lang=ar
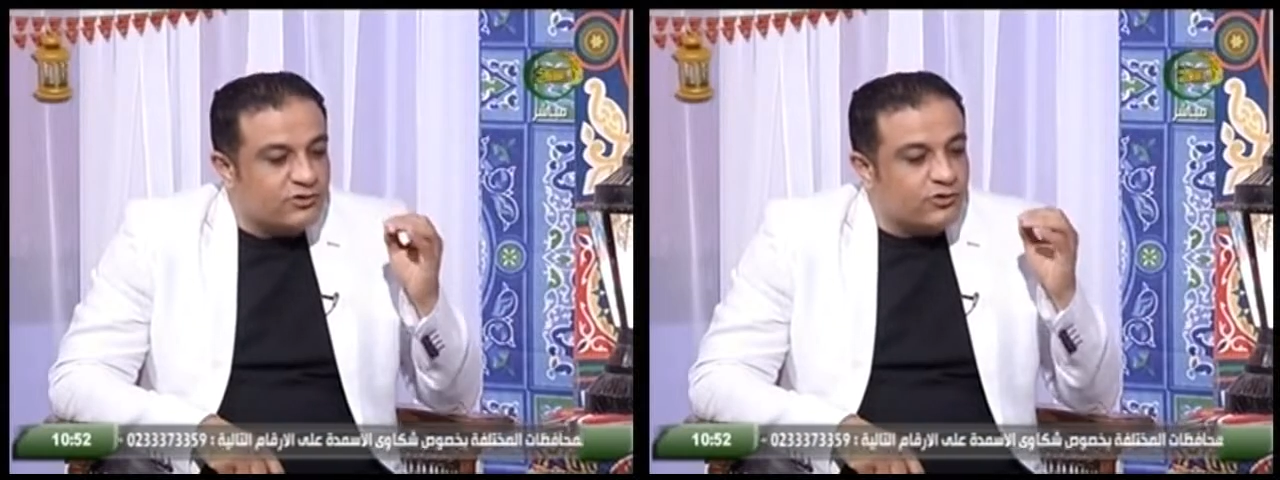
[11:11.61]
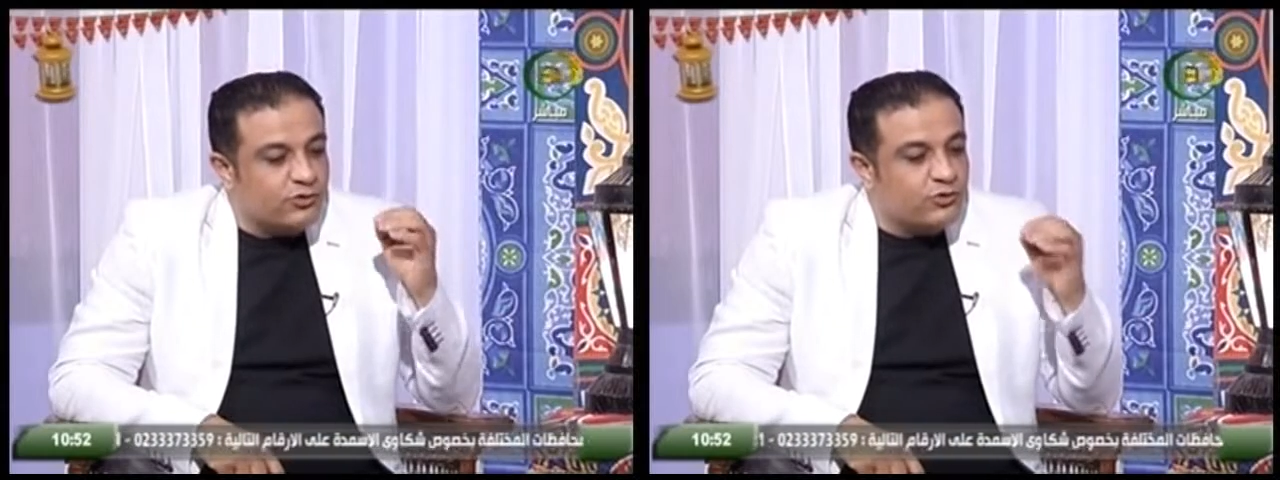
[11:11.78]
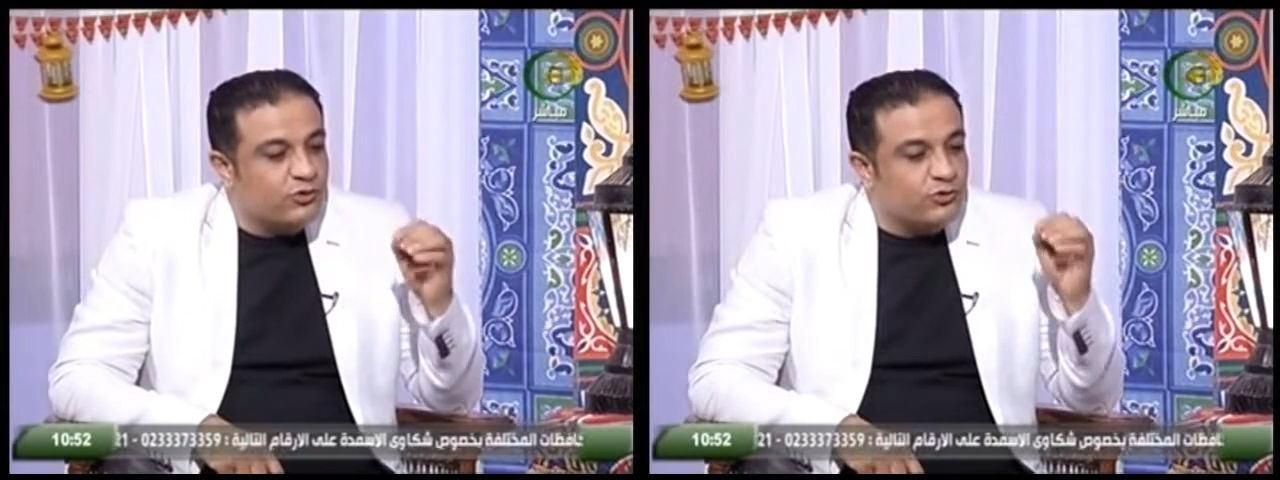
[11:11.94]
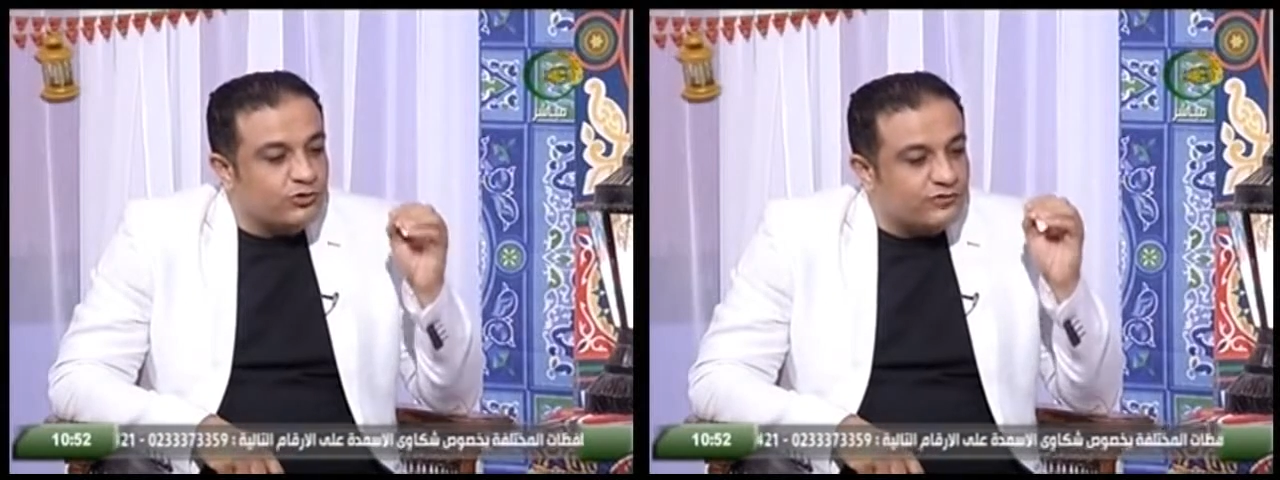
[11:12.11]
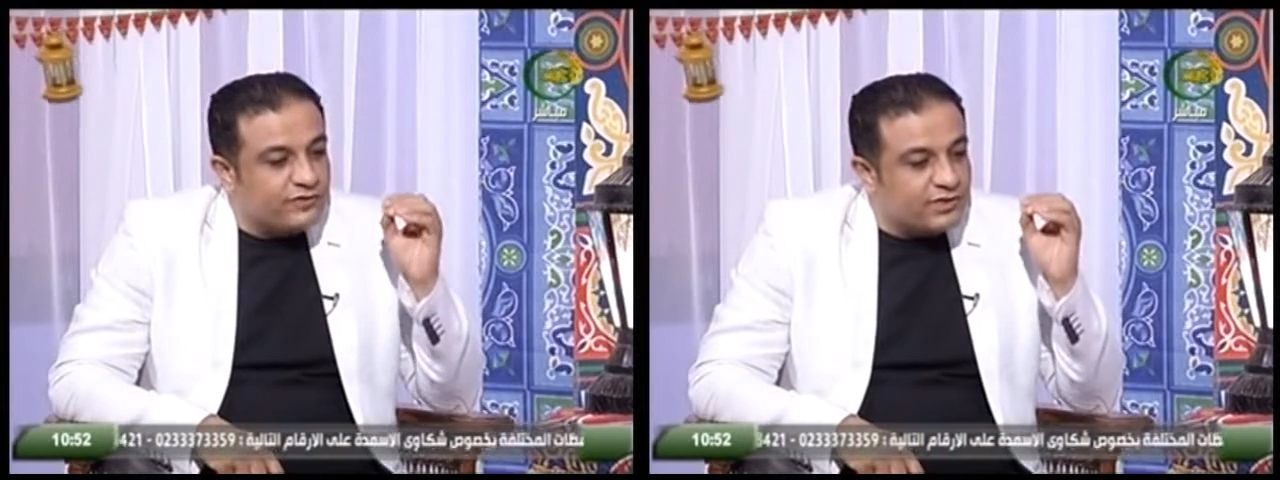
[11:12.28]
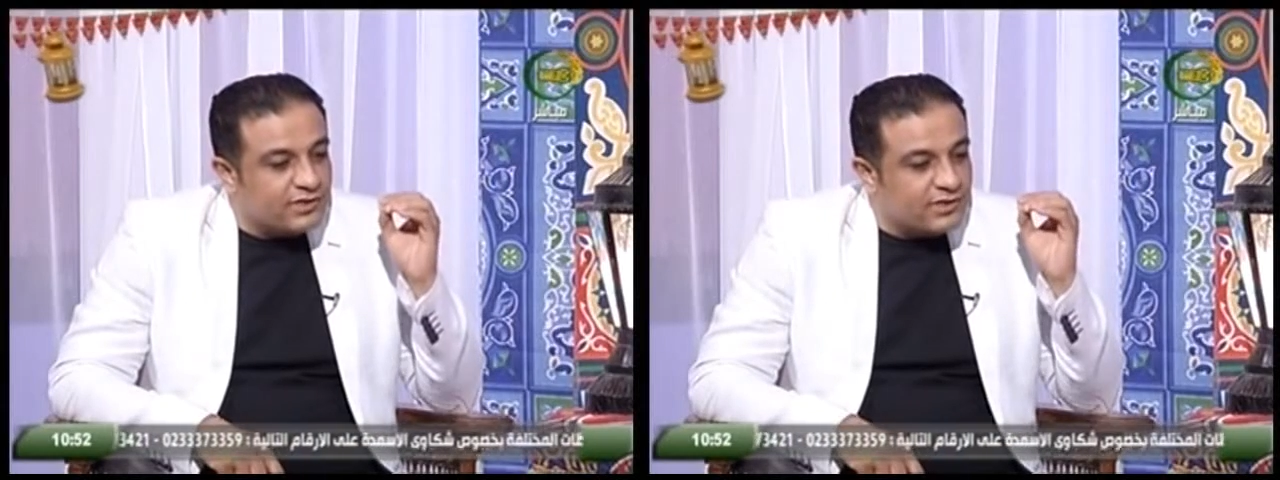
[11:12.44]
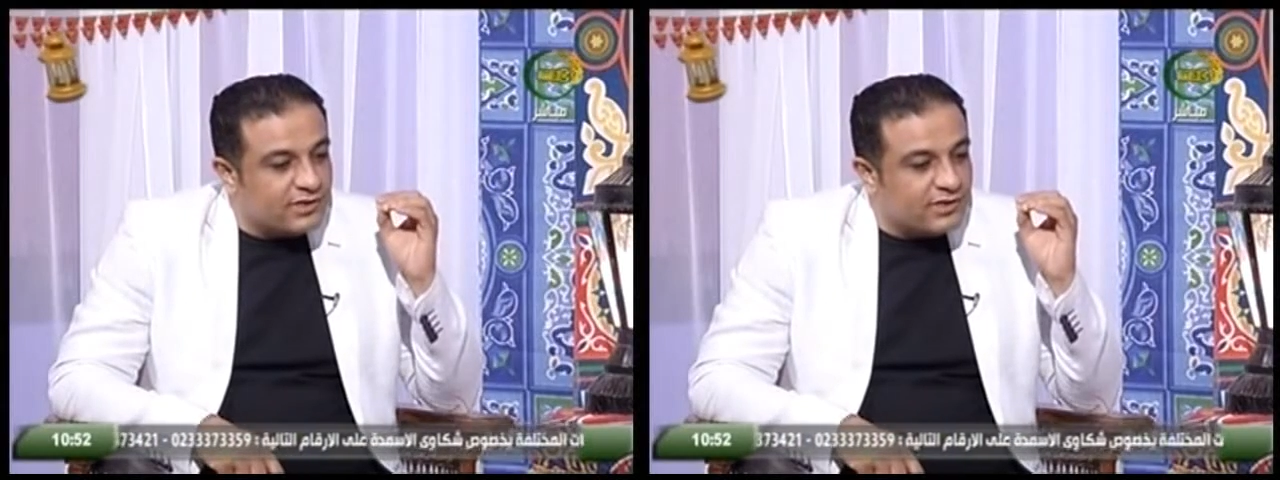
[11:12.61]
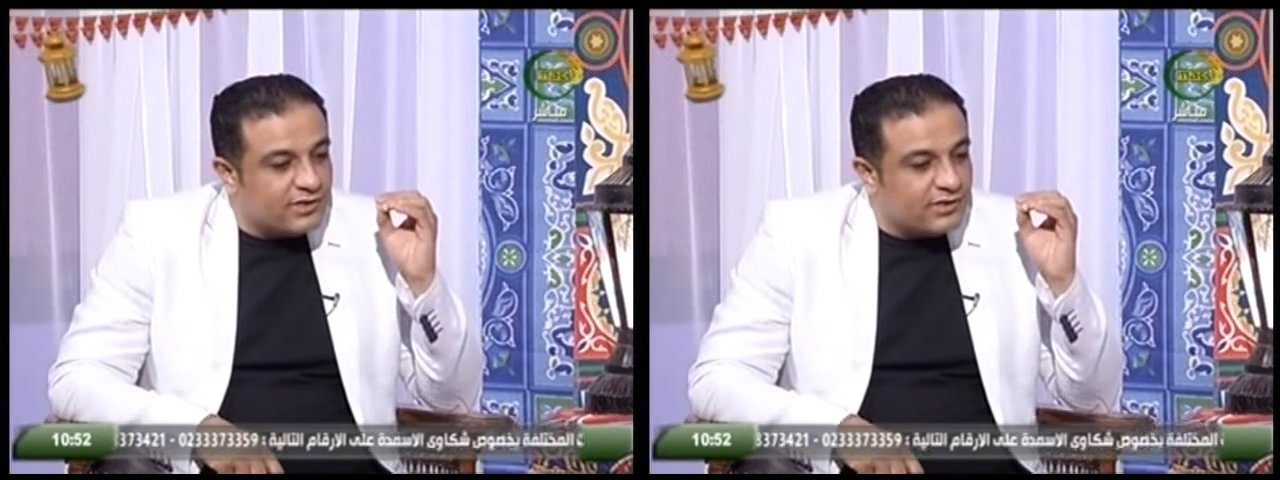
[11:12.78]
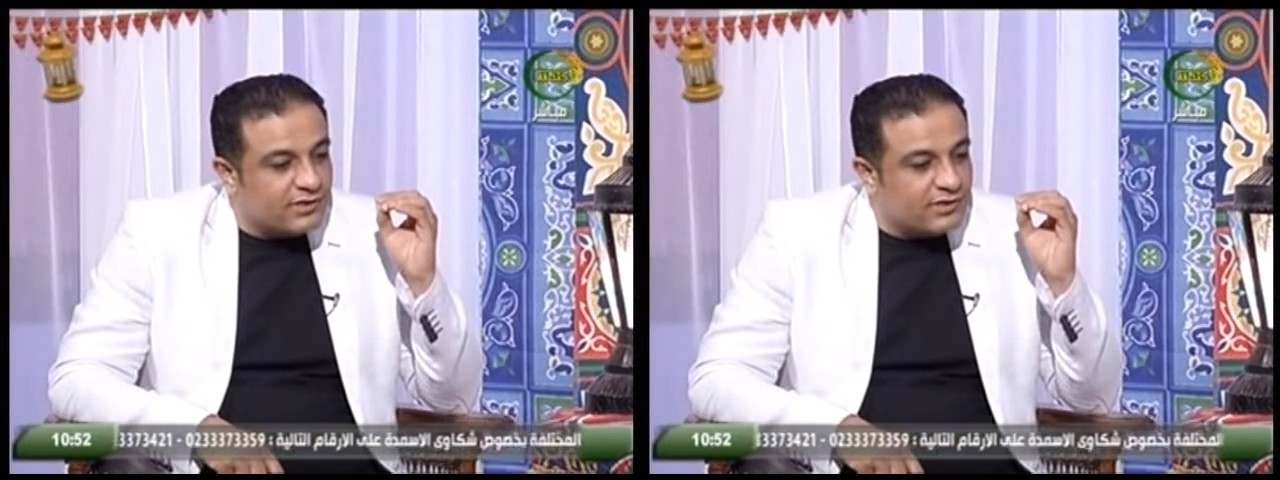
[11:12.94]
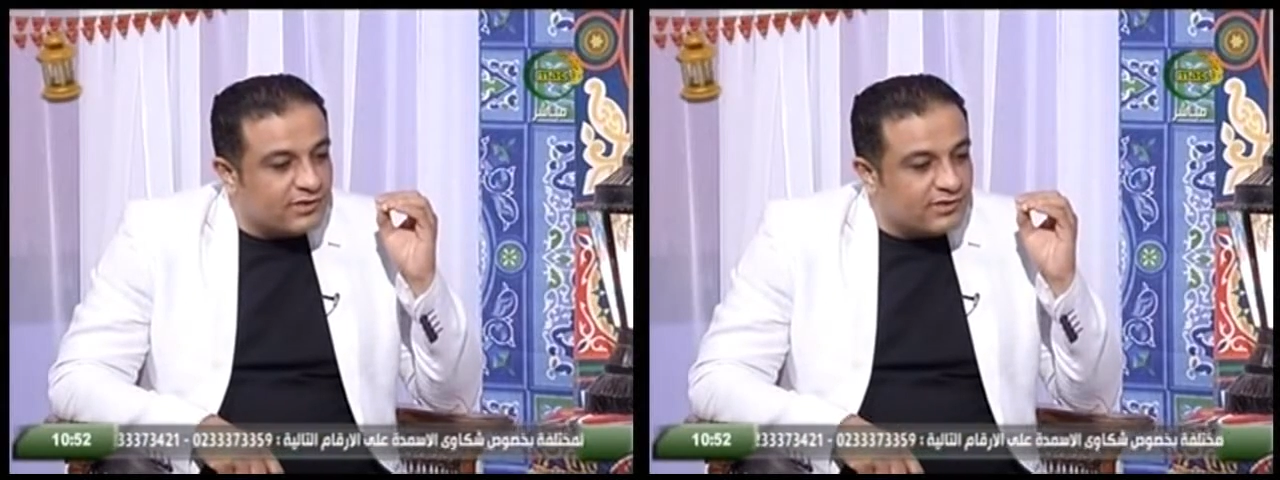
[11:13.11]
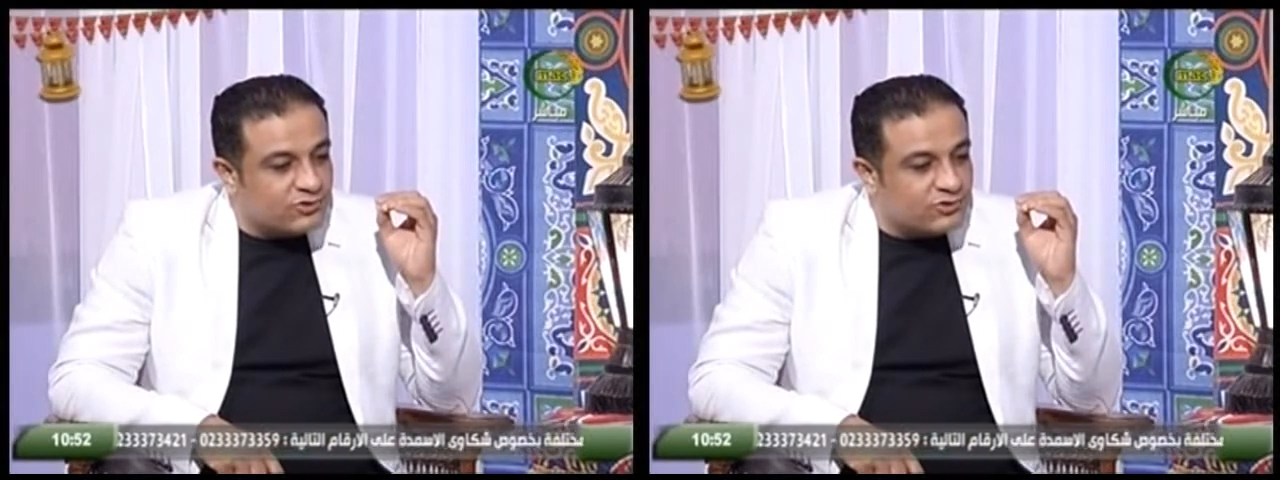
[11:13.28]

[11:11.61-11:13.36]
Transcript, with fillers: ان هو يحط فيك آه،